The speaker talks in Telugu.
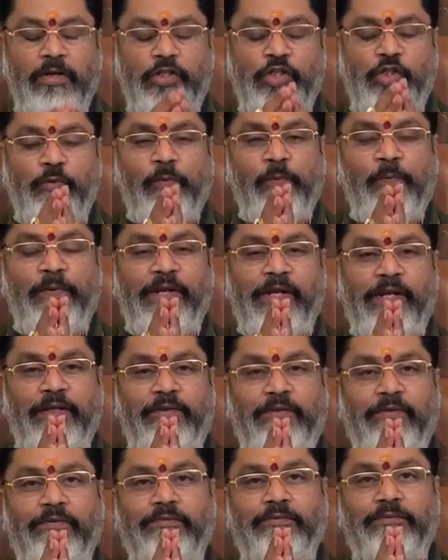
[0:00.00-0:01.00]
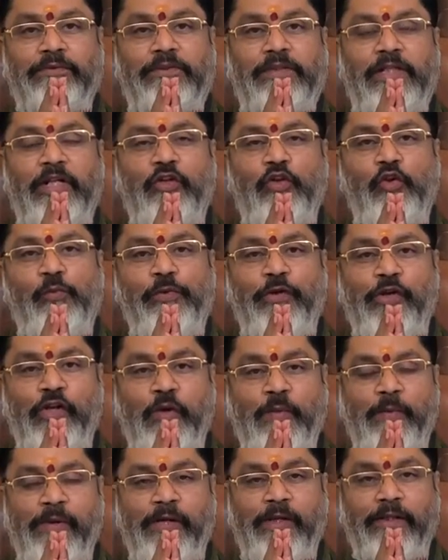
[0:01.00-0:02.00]
శుభంభయాదు శ్రీ గురుభ్యో
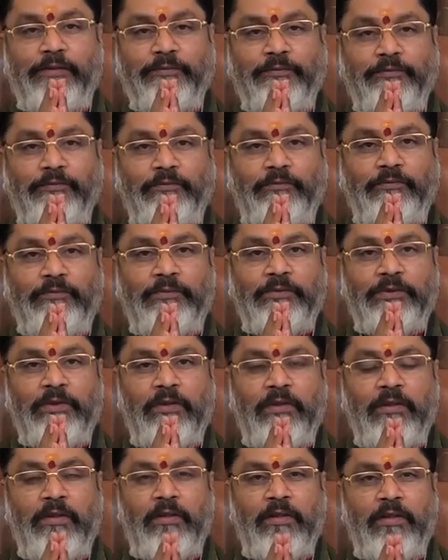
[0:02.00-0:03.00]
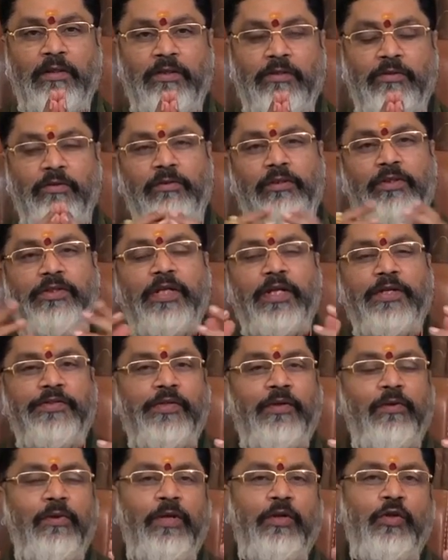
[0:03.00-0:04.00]
నమ
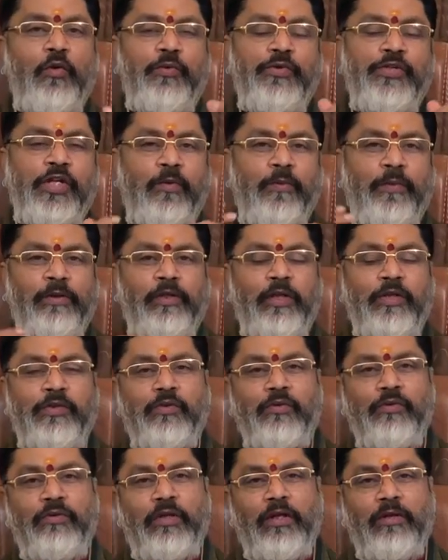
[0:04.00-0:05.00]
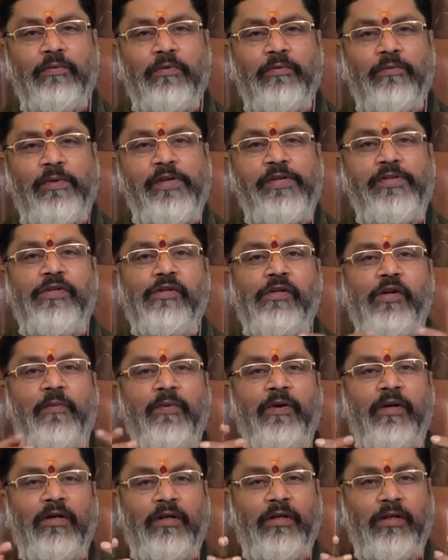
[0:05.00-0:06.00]
జ్యోతిషాస్త్రం ఎన్నో విషయాలు మనం తెలుసుకుంటాము మనిషి యొక్క
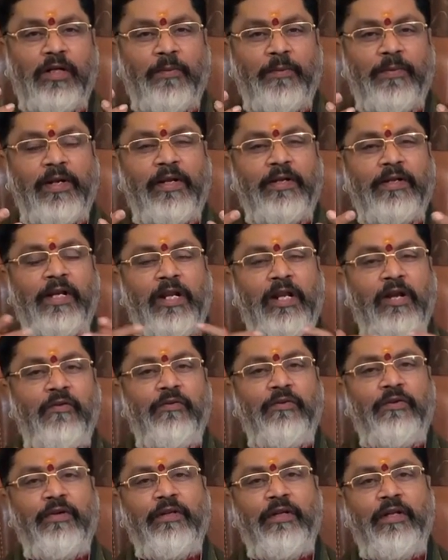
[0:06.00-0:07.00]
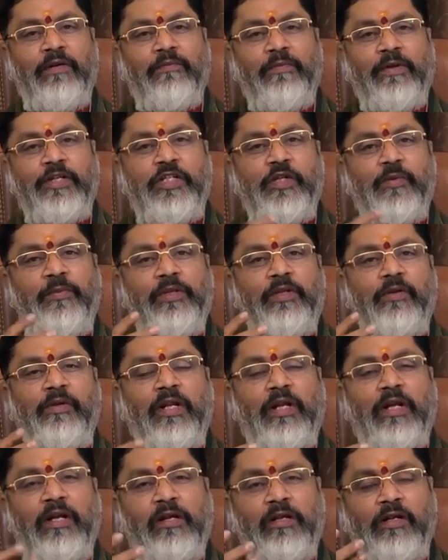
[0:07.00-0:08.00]
గమనాన్ని ఎలా ఉంటుంది మనిషి మీద
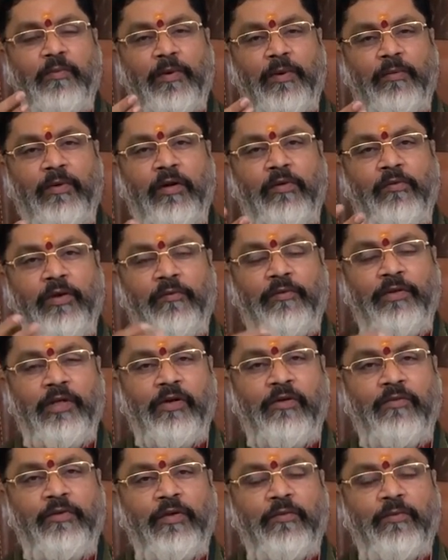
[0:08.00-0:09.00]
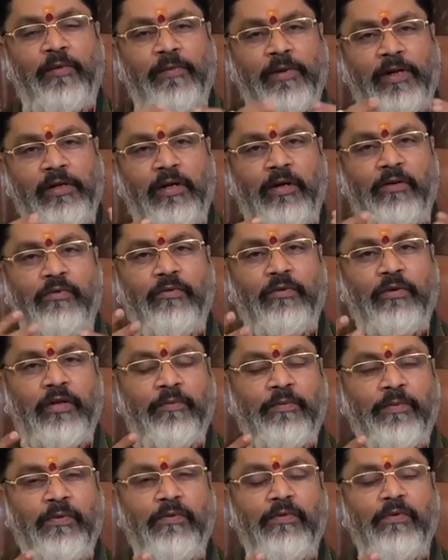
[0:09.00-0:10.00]
గ్రహాలకు ప్రభావం ఏ విధంగా ఉంటుంది మనం
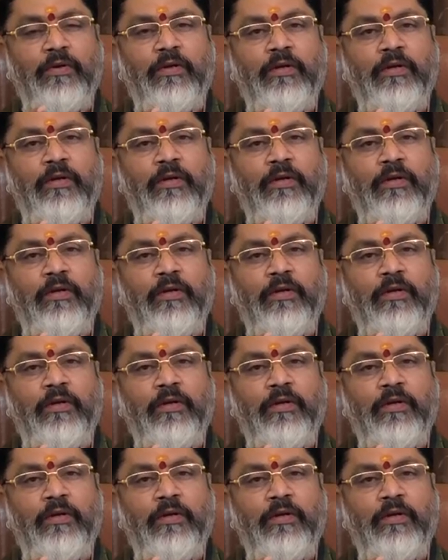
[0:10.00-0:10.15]
మాట్లాడుకుంటున్నప్పుడు